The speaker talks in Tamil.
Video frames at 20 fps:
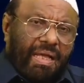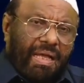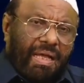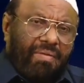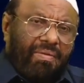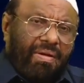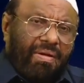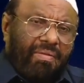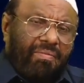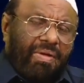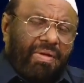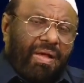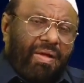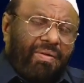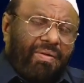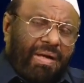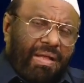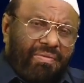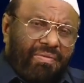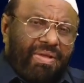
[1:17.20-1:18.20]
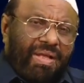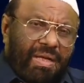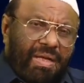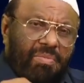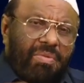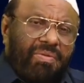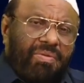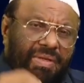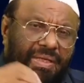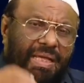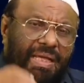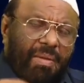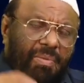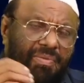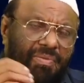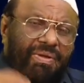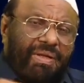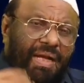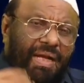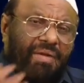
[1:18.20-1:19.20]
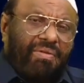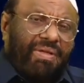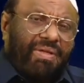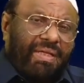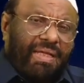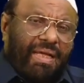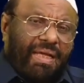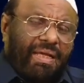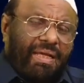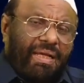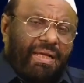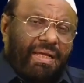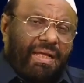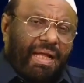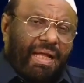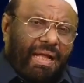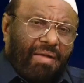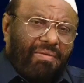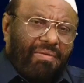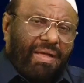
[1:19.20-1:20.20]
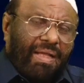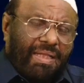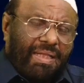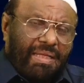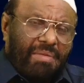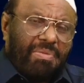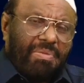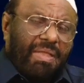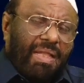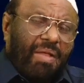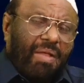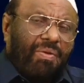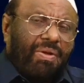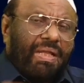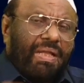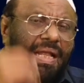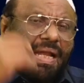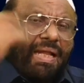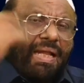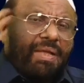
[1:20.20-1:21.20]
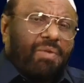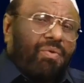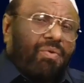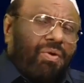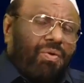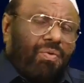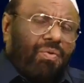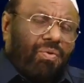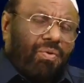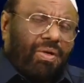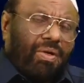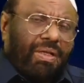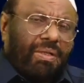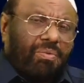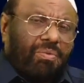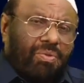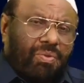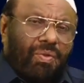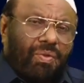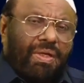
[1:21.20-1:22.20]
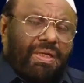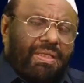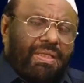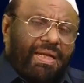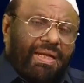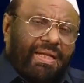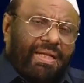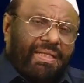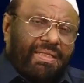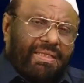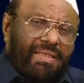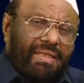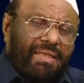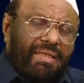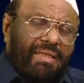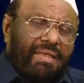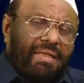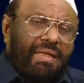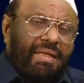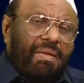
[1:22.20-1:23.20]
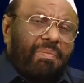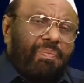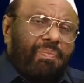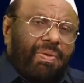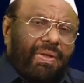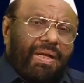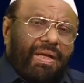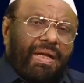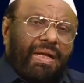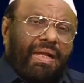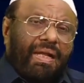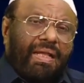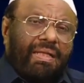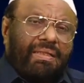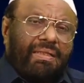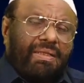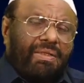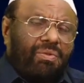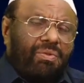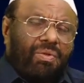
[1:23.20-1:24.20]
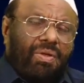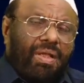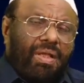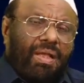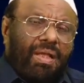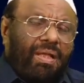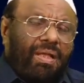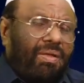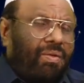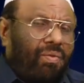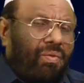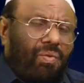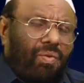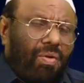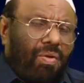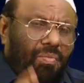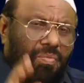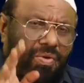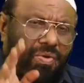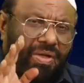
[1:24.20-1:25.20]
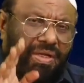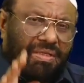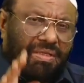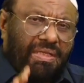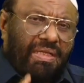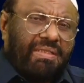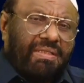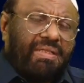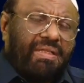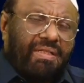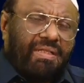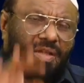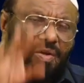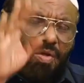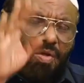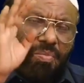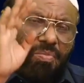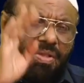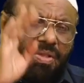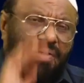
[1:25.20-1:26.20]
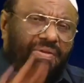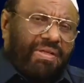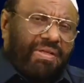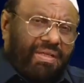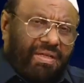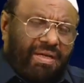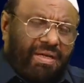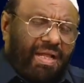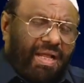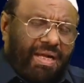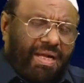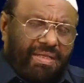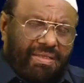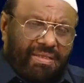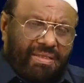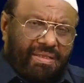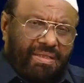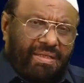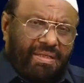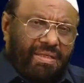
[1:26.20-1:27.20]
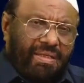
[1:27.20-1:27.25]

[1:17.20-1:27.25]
அவன் அவனை வேணும்னு வைக்காமல் விட்டான்னு வைங்க அவன் அதுக்கு பதிலாக ஒரு ஏழைக்கு உணவு கொடுன்னு தூக்கத்தில் இருந்துச்சு பிறகு என்ன ஆச்சுன்னு சொன்னால் நோன்பு வைக்க சக்தி இருந்தால் நோன்பு தான் வைக்கணும்னு ஆயிடுச்சு